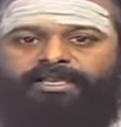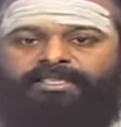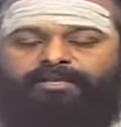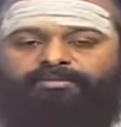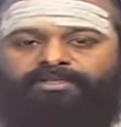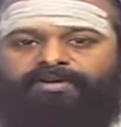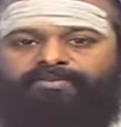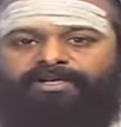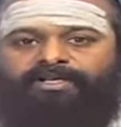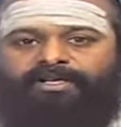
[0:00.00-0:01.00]
ஏதேனும்
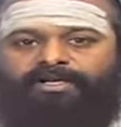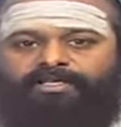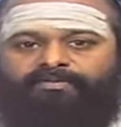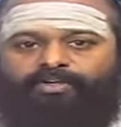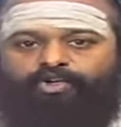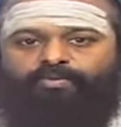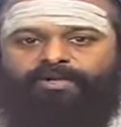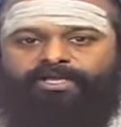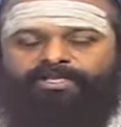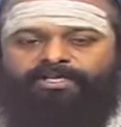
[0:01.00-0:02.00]
தவறு நிகழ்த்தி
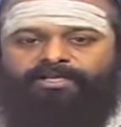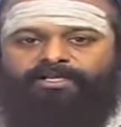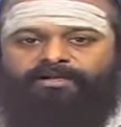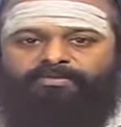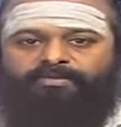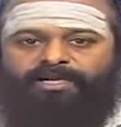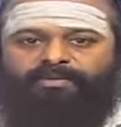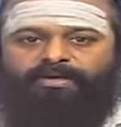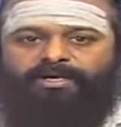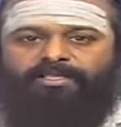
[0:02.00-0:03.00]
விட்டோமா என்று
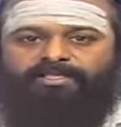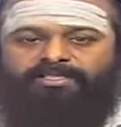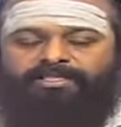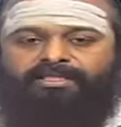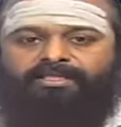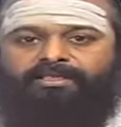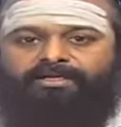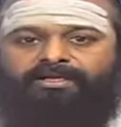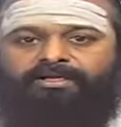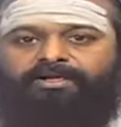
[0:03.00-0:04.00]
மனமானது சிந்தித்து